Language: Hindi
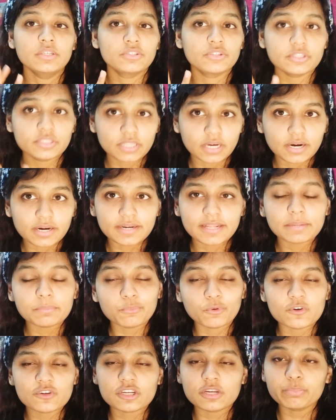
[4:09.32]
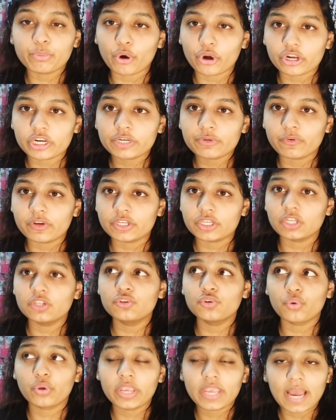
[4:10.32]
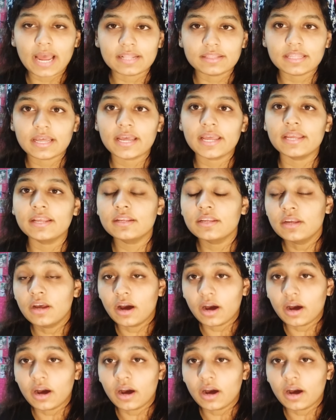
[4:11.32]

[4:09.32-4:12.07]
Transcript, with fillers: सो थर्ड एंड मोस्ट इंपॉर्टेंट क्वेश्चन जो कि आता है